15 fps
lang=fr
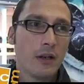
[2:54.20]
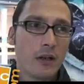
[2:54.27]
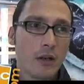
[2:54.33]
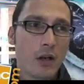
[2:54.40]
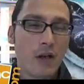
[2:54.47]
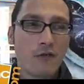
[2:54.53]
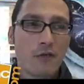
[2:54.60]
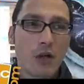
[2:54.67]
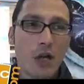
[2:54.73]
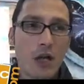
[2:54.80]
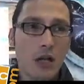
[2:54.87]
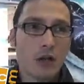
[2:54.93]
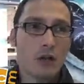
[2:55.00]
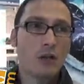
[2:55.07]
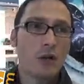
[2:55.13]

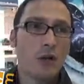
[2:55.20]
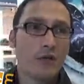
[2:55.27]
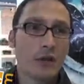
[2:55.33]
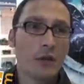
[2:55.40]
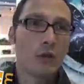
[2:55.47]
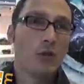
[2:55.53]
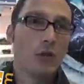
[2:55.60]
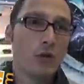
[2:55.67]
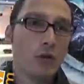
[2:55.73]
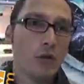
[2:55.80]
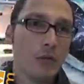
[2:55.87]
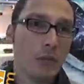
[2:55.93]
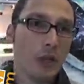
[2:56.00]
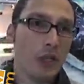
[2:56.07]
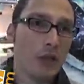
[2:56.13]
avoir environ
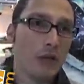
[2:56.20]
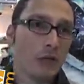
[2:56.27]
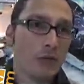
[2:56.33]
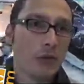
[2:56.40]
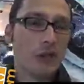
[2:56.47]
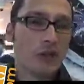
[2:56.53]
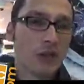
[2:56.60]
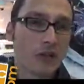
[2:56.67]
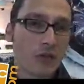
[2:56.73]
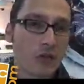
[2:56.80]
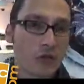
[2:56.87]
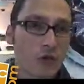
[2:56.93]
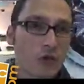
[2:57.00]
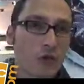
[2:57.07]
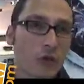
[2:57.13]

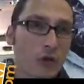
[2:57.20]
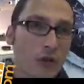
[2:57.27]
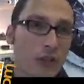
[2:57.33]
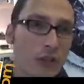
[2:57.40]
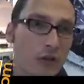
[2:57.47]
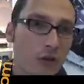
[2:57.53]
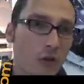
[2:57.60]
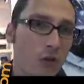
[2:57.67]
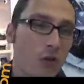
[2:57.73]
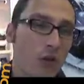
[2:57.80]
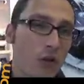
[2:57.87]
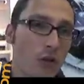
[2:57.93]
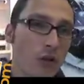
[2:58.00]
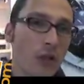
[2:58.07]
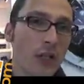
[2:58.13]
1000-1500 jeux qui
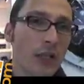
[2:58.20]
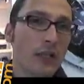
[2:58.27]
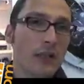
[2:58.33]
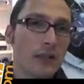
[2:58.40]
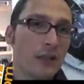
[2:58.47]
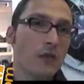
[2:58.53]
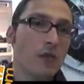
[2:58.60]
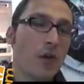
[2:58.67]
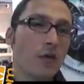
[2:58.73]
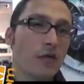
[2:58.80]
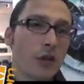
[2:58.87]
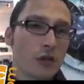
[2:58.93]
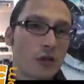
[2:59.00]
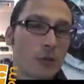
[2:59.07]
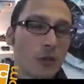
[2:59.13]
seront qui seront en
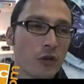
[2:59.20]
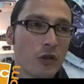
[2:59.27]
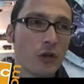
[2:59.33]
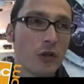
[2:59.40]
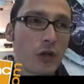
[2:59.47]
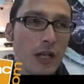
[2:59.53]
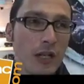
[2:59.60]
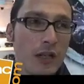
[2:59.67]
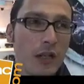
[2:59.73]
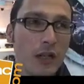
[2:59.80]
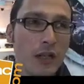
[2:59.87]
vente. Je pense qu'il y en aura,